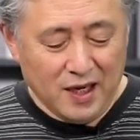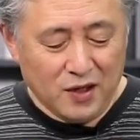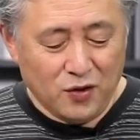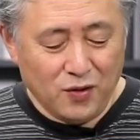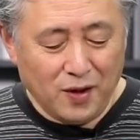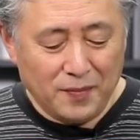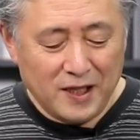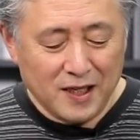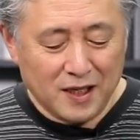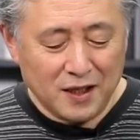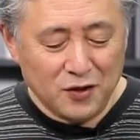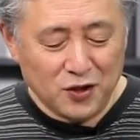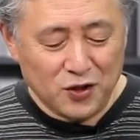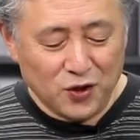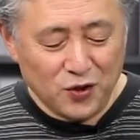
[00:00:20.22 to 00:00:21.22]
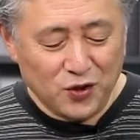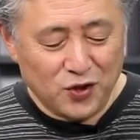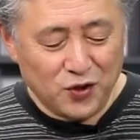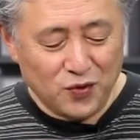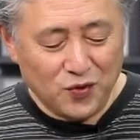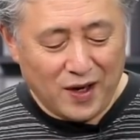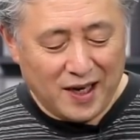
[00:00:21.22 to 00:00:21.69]
上辺だけの従
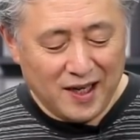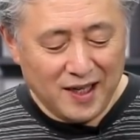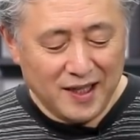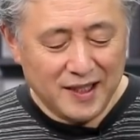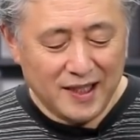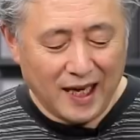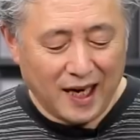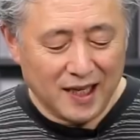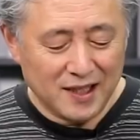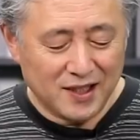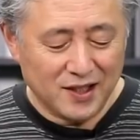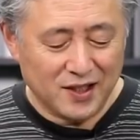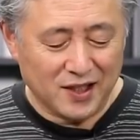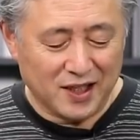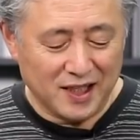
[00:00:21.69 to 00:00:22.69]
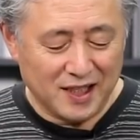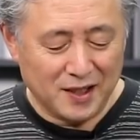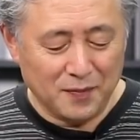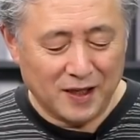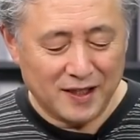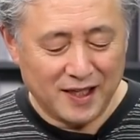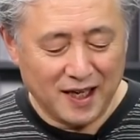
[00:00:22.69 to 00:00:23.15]
順は長続き
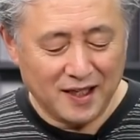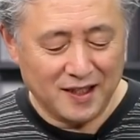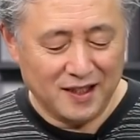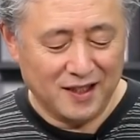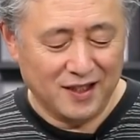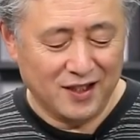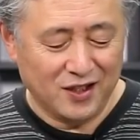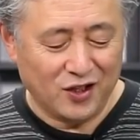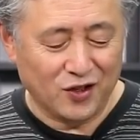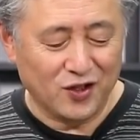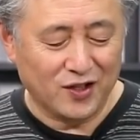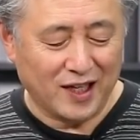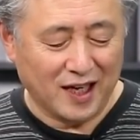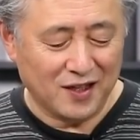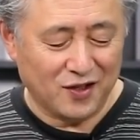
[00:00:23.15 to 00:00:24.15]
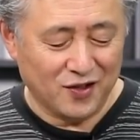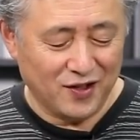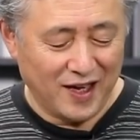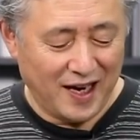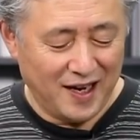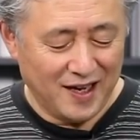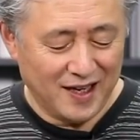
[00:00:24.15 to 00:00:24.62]
しませんというタイトル
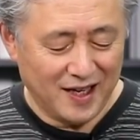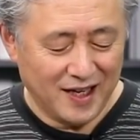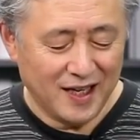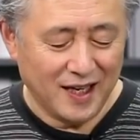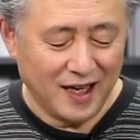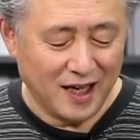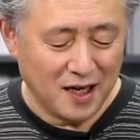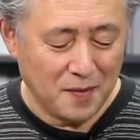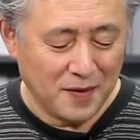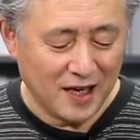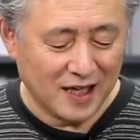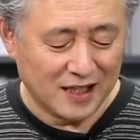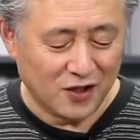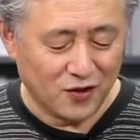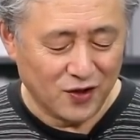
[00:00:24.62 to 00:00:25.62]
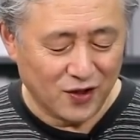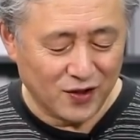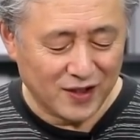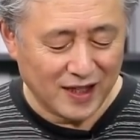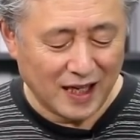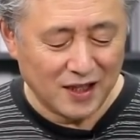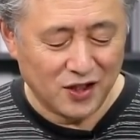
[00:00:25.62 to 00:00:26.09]
でエレミヤ書の
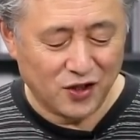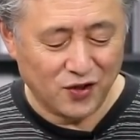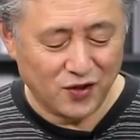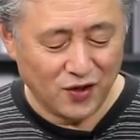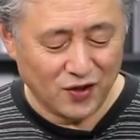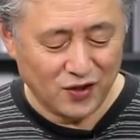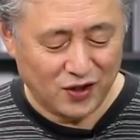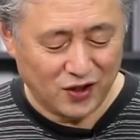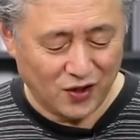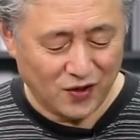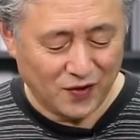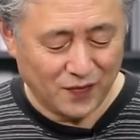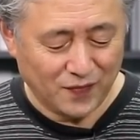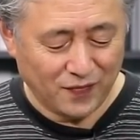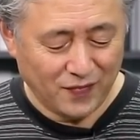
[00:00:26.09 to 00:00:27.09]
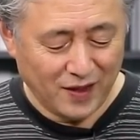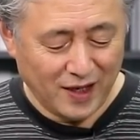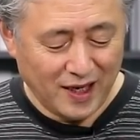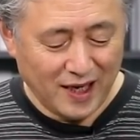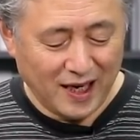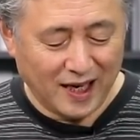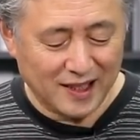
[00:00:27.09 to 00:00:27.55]
34章
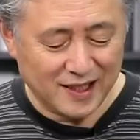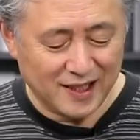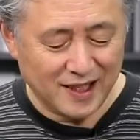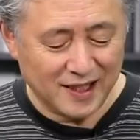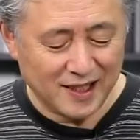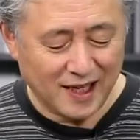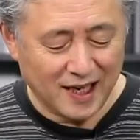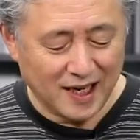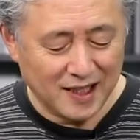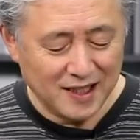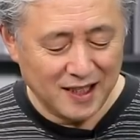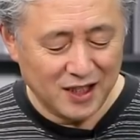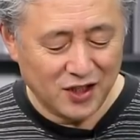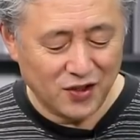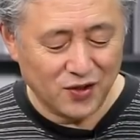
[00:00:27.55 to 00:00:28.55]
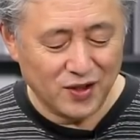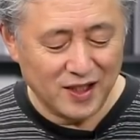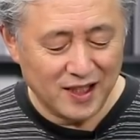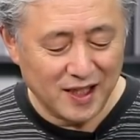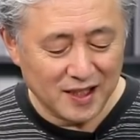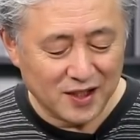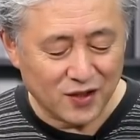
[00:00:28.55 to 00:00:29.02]
8節から
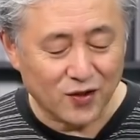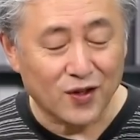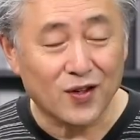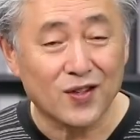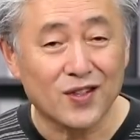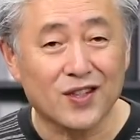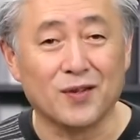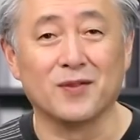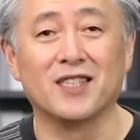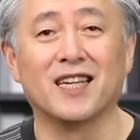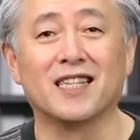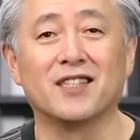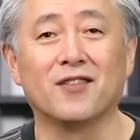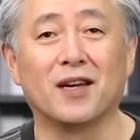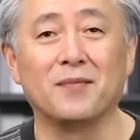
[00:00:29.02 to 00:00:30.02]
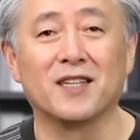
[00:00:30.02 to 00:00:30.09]
22節を共に味わい